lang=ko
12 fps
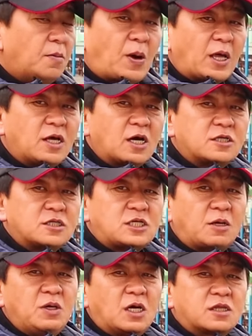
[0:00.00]
바닥에서
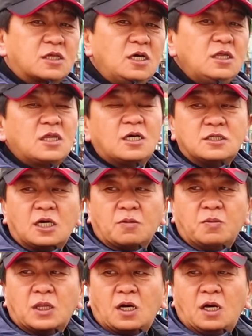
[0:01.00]
채비가 떠 있다는
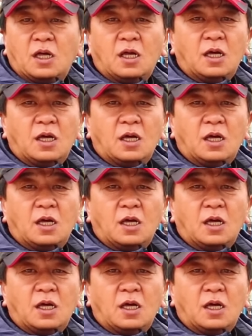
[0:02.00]
얘기입니다